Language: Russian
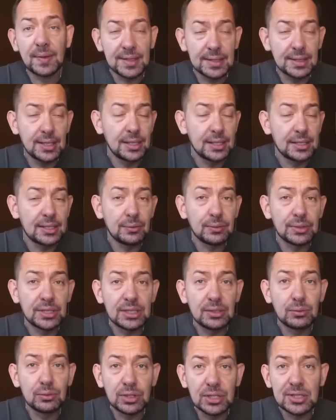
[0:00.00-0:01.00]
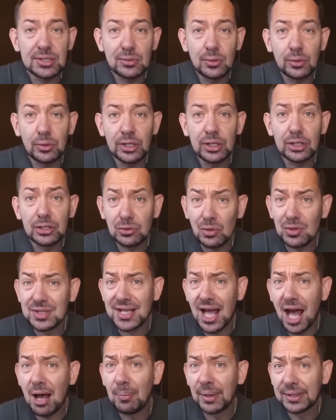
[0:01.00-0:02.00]
Знаете, вот эти вот истории, что
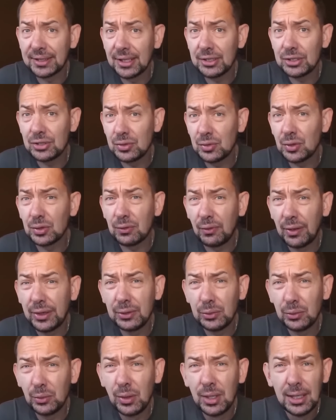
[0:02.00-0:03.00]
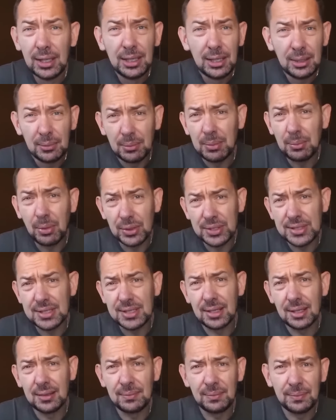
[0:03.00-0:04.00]
Запад начнет войну, мы
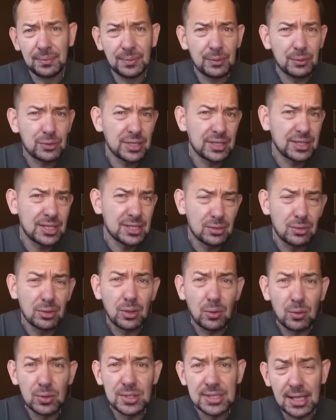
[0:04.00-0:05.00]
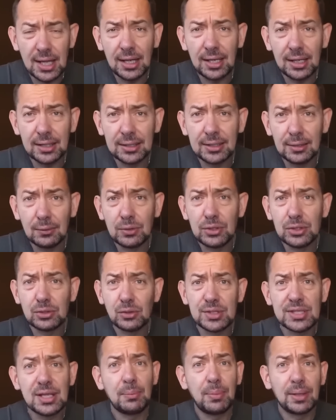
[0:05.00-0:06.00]
просто уже настолько устали от того,
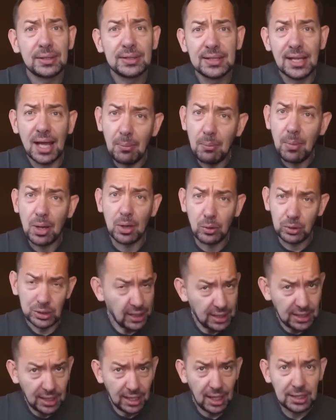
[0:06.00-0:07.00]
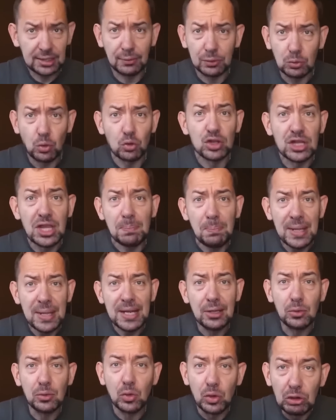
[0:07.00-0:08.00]
что Запад наоборот играет в эту
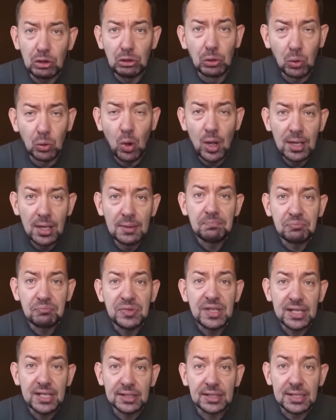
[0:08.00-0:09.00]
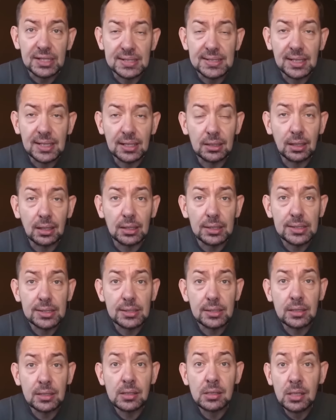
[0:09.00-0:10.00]
дебильную игру «нет
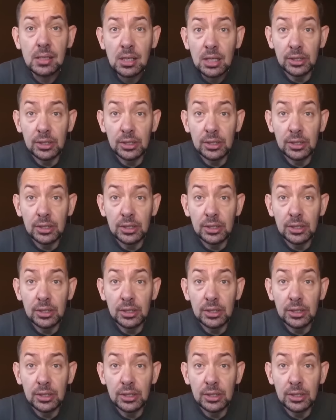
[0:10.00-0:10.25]
эскалации».